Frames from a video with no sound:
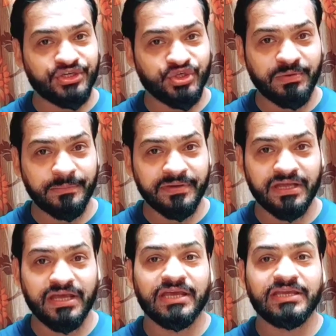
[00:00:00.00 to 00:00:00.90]
टिश्यू
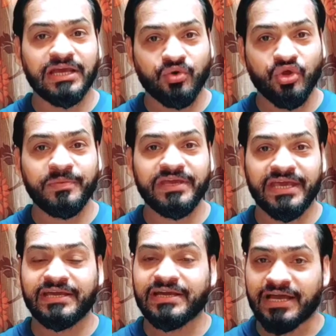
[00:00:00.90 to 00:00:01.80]
पेपर या कोई भी
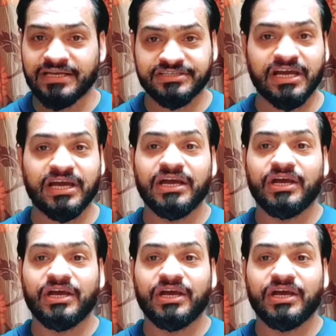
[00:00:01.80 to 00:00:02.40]
एक कागज़ का